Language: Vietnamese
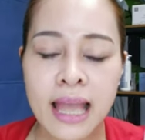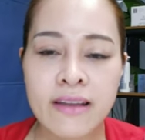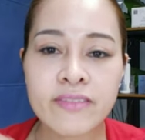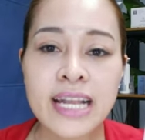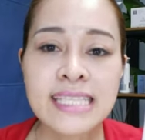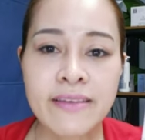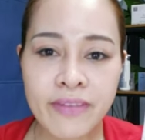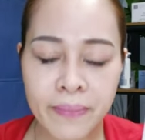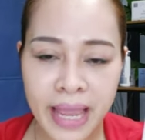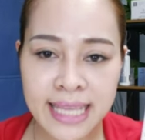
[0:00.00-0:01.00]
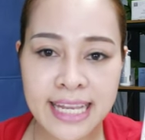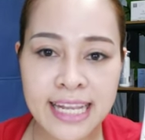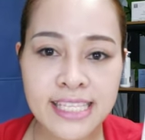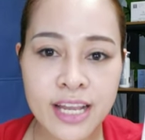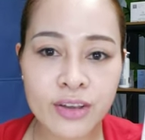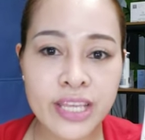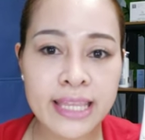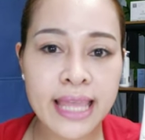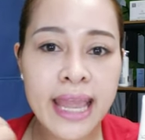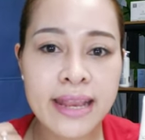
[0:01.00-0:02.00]
với cái sản phẩm này thì các chị có
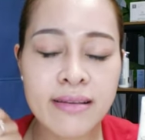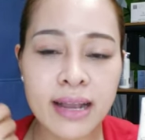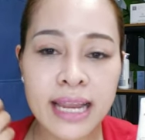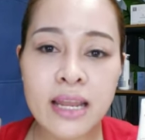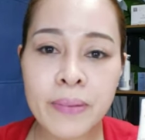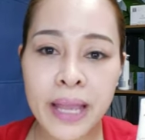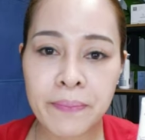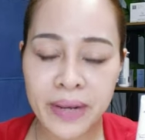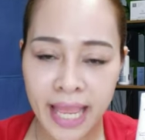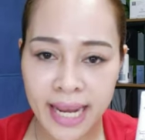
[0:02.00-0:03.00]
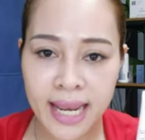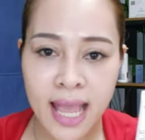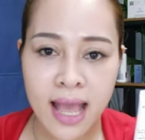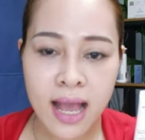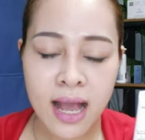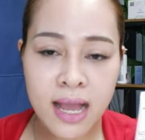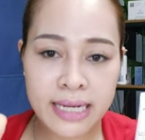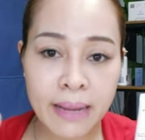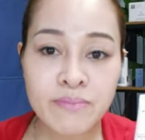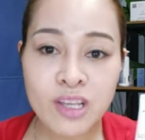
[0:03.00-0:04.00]
thể thay được cái lớp kem nền à,
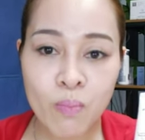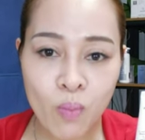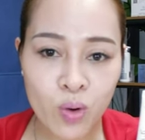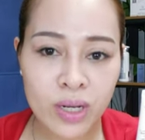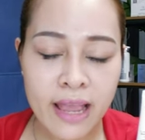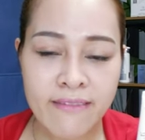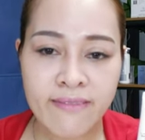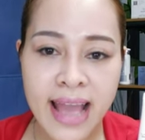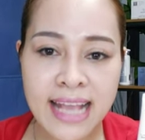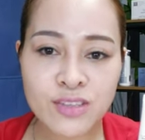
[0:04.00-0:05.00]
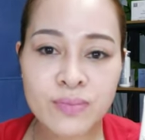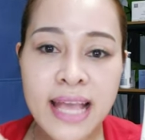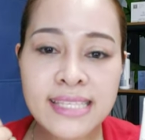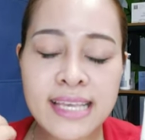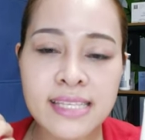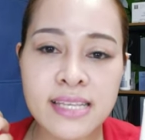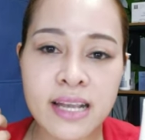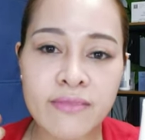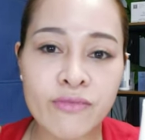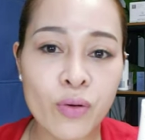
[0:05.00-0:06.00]
5 trong một và chúng ta sẽ chỉ
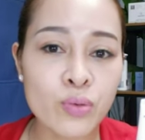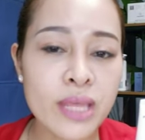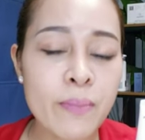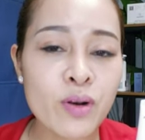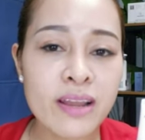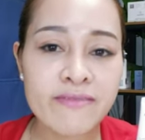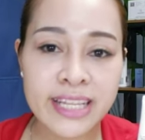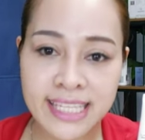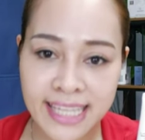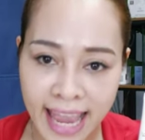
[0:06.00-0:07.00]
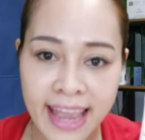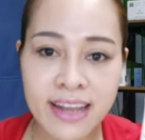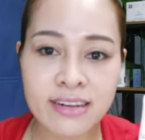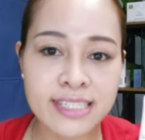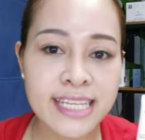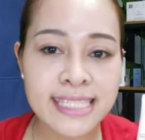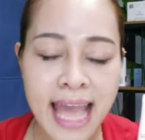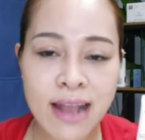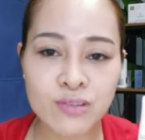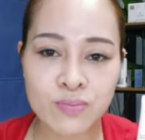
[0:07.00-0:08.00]
cần phủ thêm một lớp phấn nhẹ ở trên
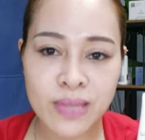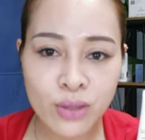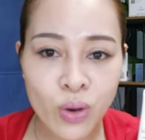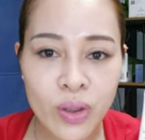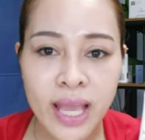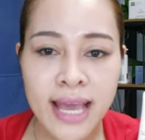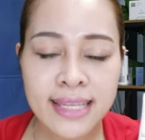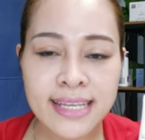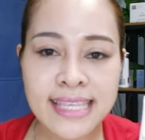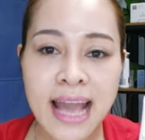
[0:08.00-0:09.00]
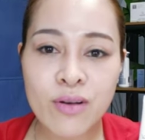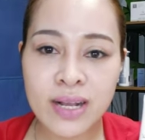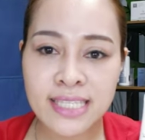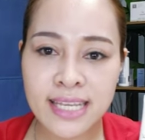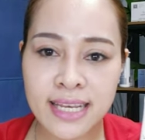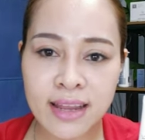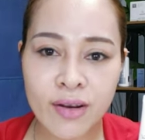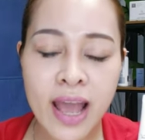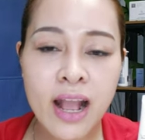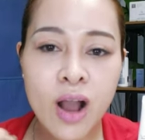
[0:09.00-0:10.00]
da của chúng ta thôi thì da của các chị nó
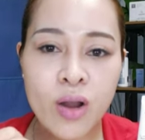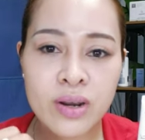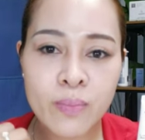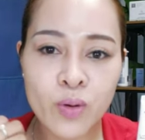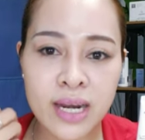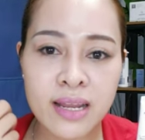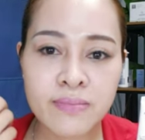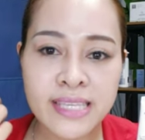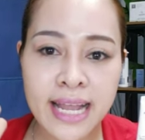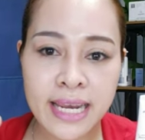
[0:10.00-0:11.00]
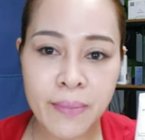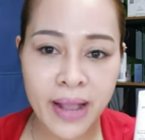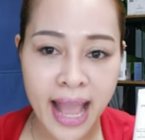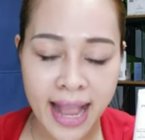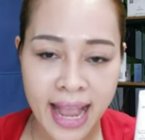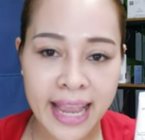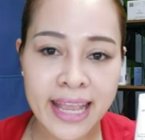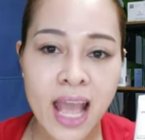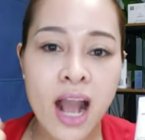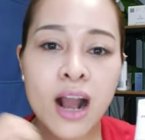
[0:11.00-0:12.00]
đã có được một cái lớp trang điểm cả
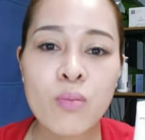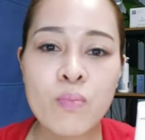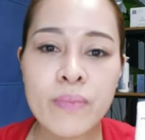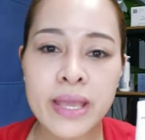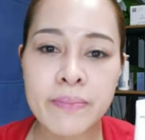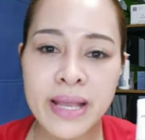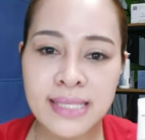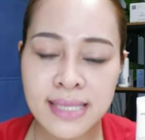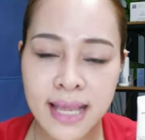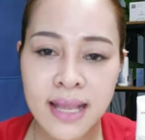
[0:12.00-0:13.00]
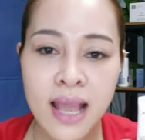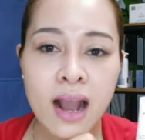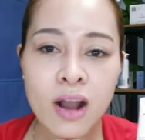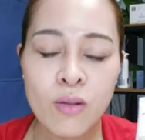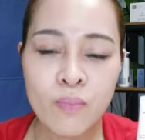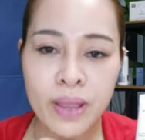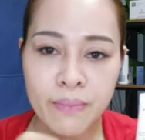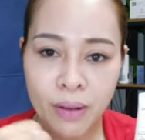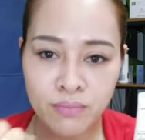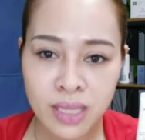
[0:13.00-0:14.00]
ngày không bị bết dính không bị
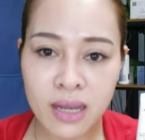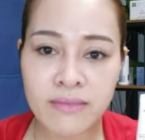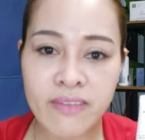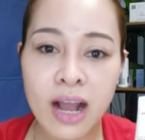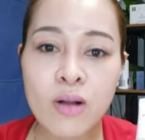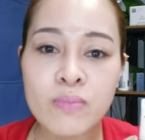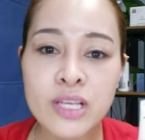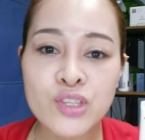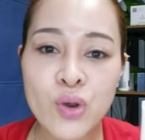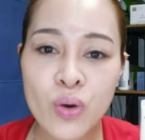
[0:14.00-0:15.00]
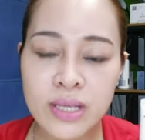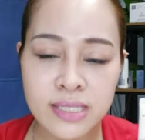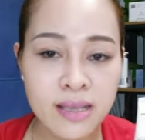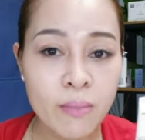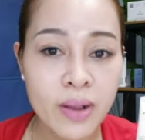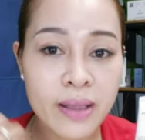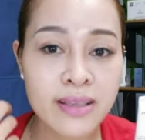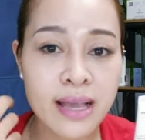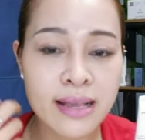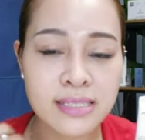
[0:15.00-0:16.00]
bóng nhờn và không bị trôi trong
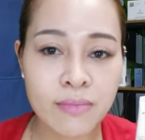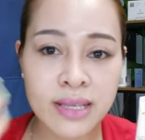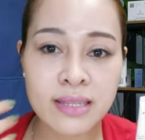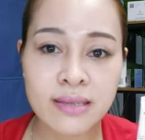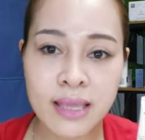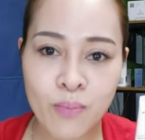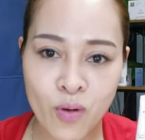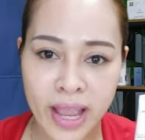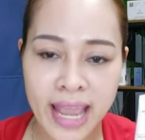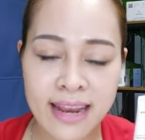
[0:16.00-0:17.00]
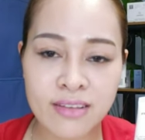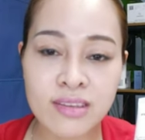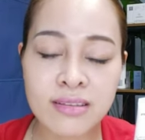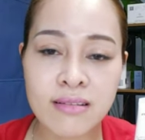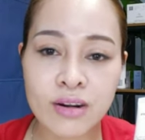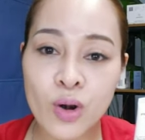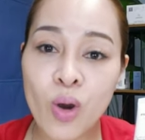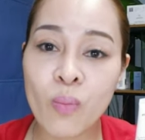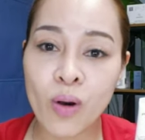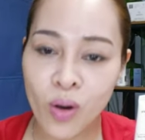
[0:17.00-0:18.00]
cái à, trong cái thời tiết mùa hè nó thường thường nó
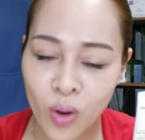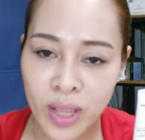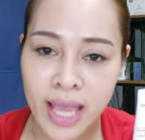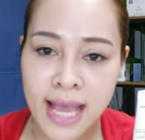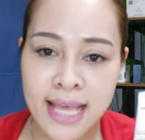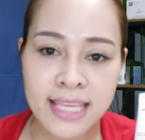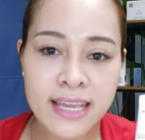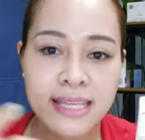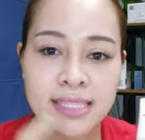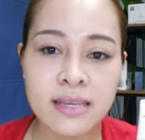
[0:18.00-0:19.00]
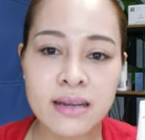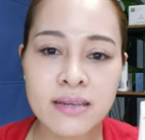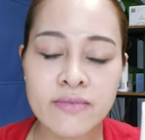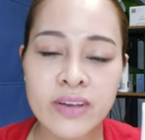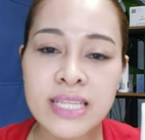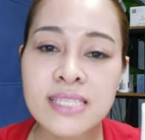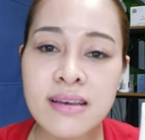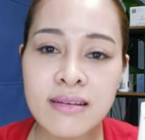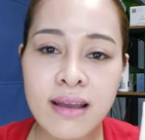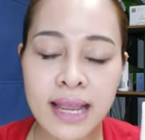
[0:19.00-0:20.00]
đổ mồ hôi thì dự, vẫn
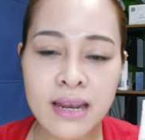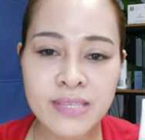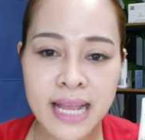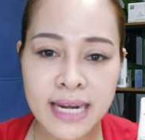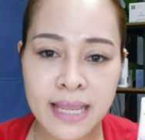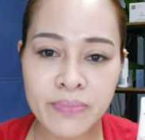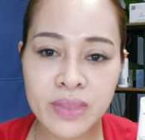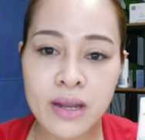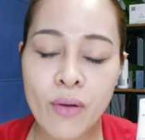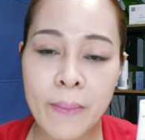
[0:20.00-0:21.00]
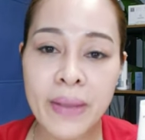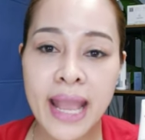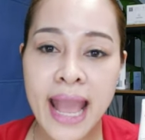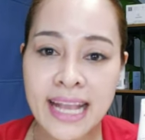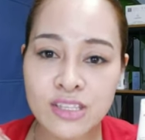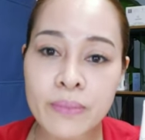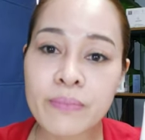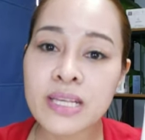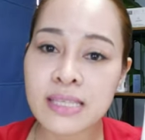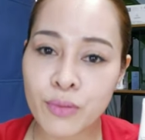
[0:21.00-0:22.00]
giữ được cái lớp trang điểm từ khoảng 12 cho đến
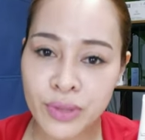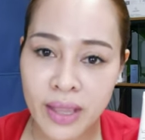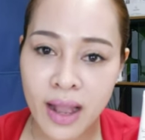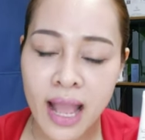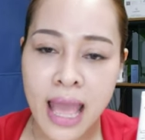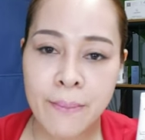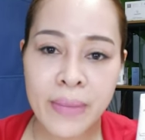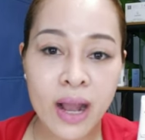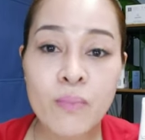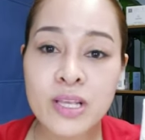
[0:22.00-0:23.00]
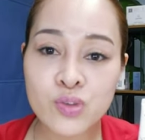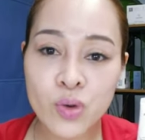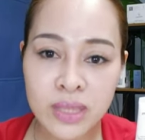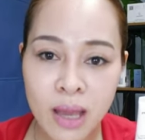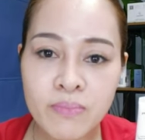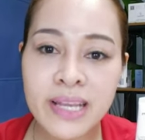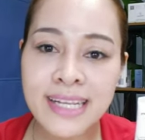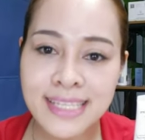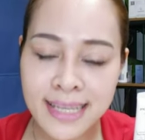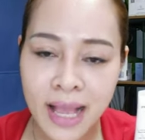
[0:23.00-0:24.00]
16 tiếng mà không bị xuống tông nhé
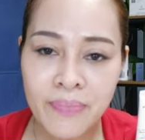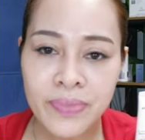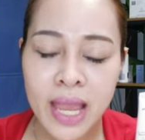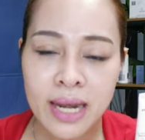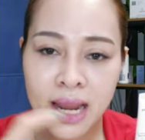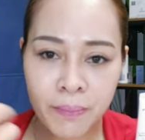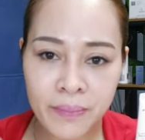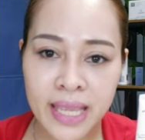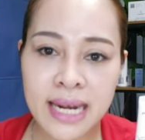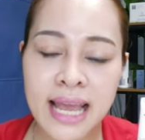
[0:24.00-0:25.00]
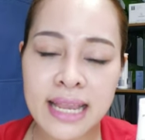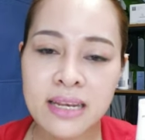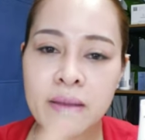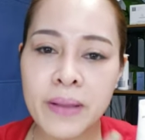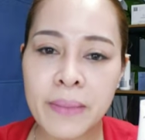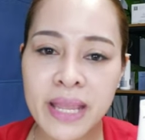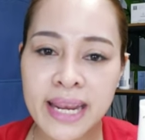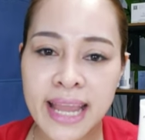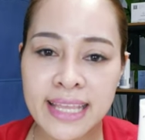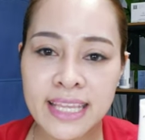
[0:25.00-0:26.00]
các chị nhé đặc biệt là cái lớp kem
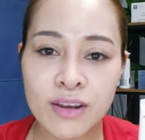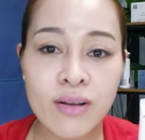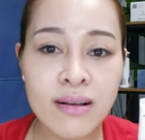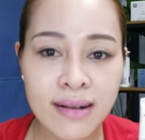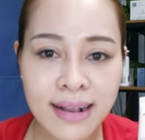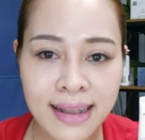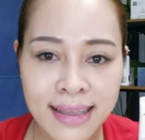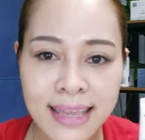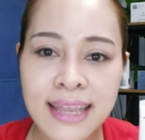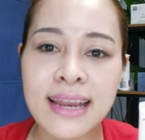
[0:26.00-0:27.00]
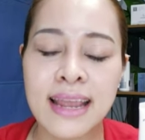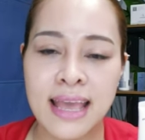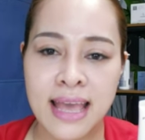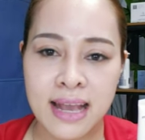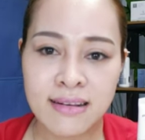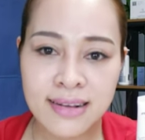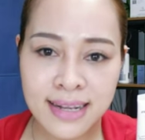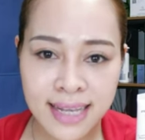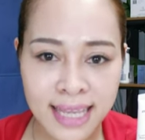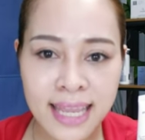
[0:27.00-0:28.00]
nền này thì nó cực kỳ
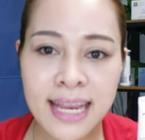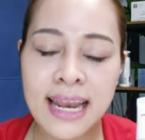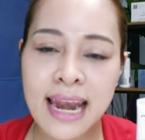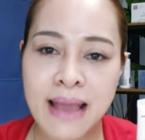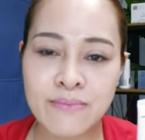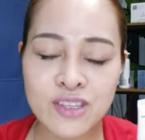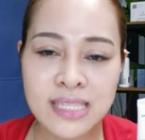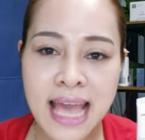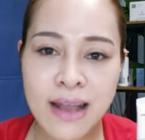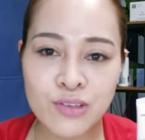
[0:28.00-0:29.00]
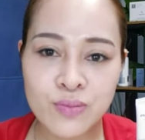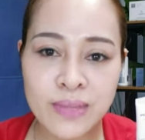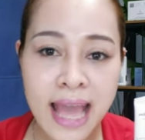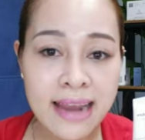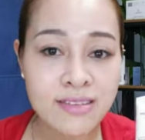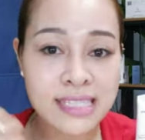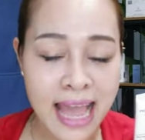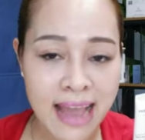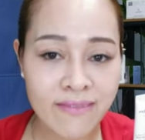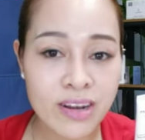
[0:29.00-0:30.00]
cực kỳ là làm cho da của chúng ta nó
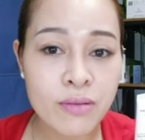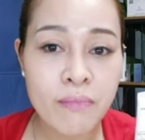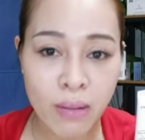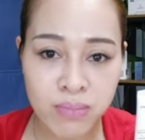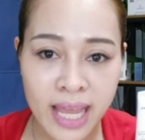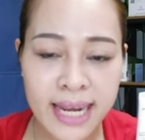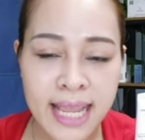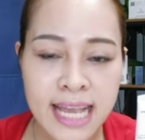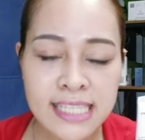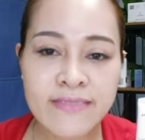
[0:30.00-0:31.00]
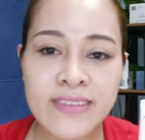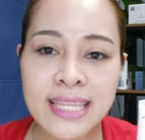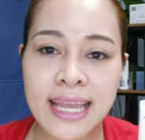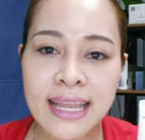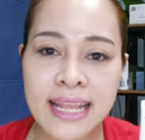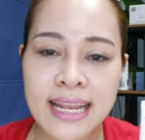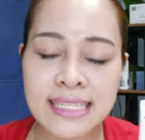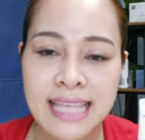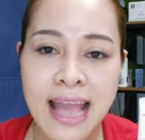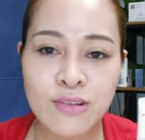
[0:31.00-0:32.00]
sáng và nó bóng lên chính vì thế nên là
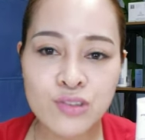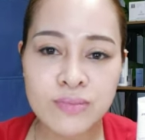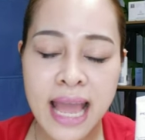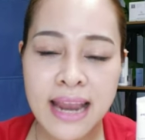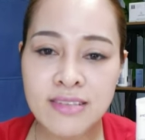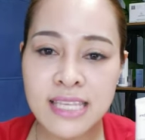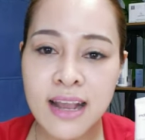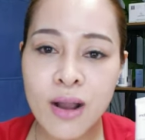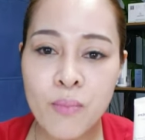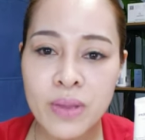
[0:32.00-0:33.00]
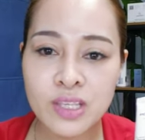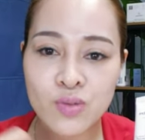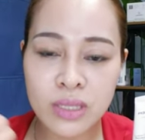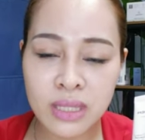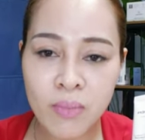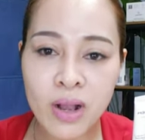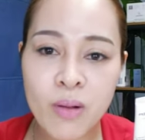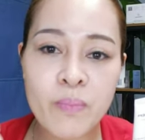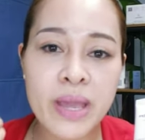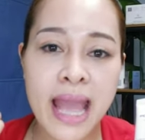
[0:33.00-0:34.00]
da của chúng ta nó sẽ không bị xuống tông
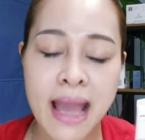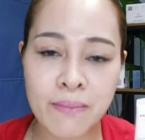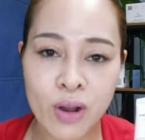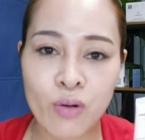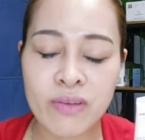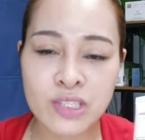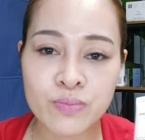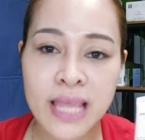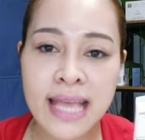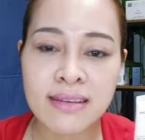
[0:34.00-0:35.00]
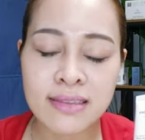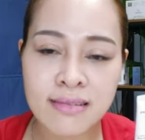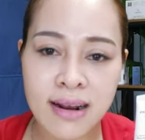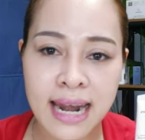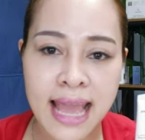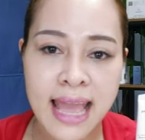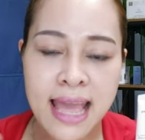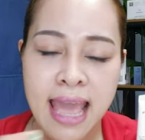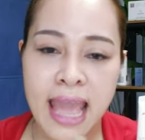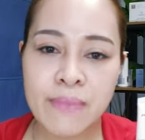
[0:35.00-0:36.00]
không bị hạ màu và chúng ta thường thường là
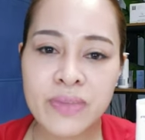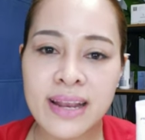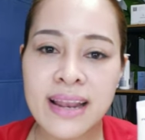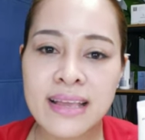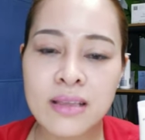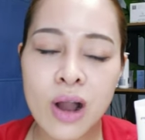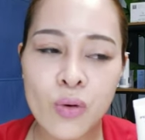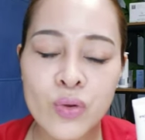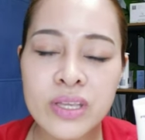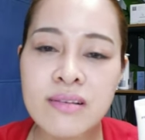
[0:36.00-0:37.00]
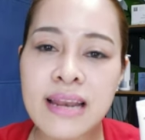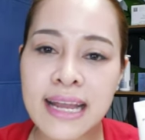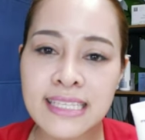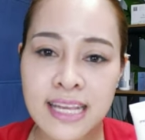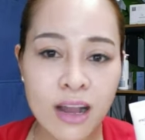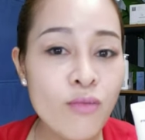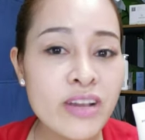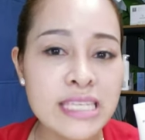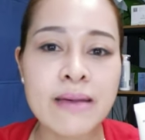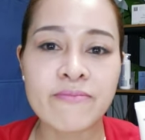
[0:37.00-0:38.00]
em thấy là hầu như là các chị không
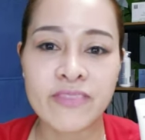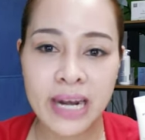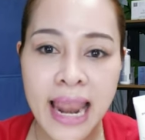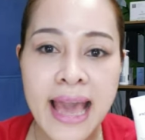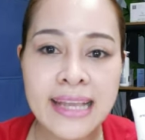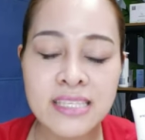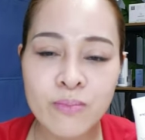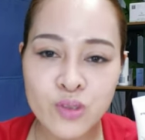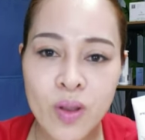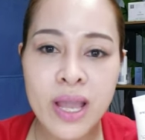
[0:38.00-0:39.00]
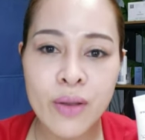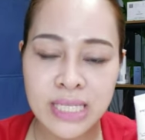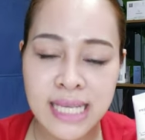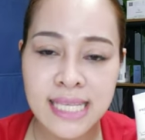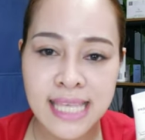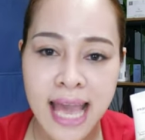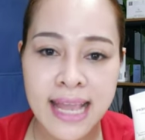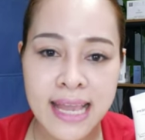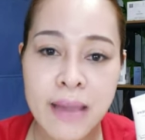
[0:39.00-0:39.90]
phải dặm phấn lại trong suốt cái quá trình xài cái kem